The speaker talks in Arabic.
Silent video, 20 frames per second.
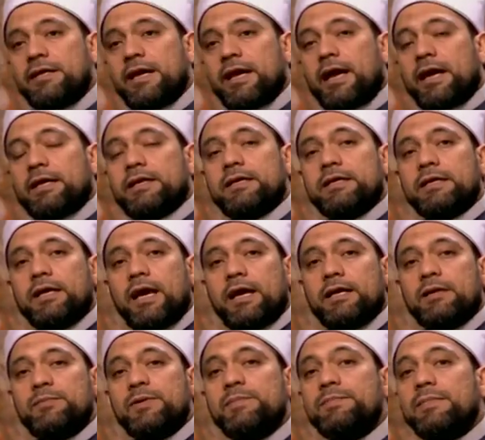يعني,
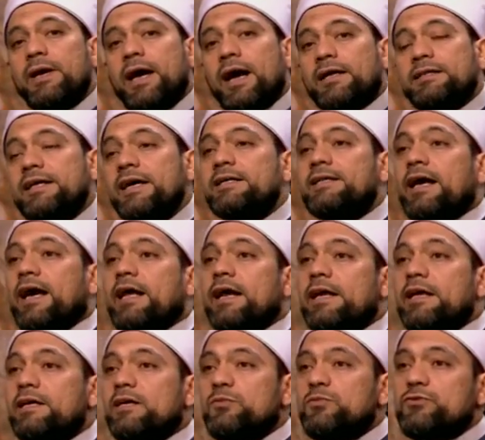يعني مما اعتاد
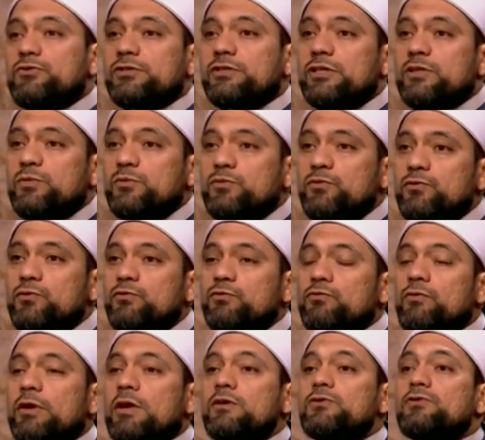عليه المسلمون
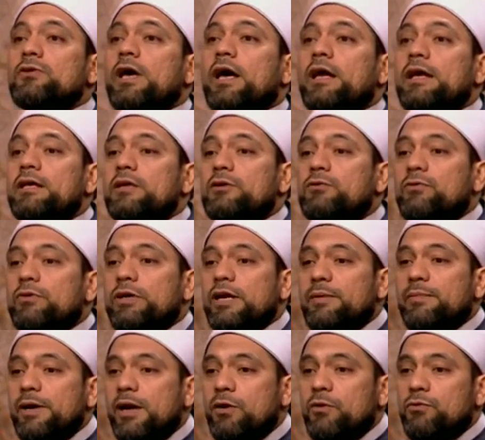ونص عليه
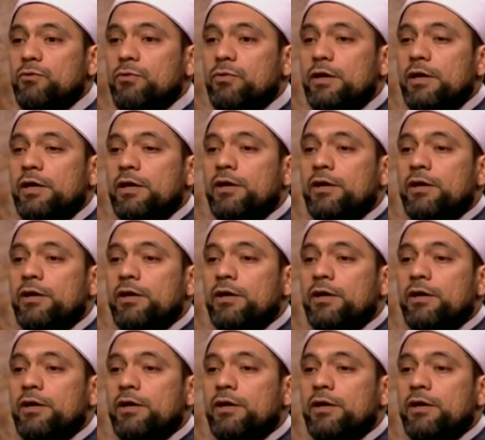العلماء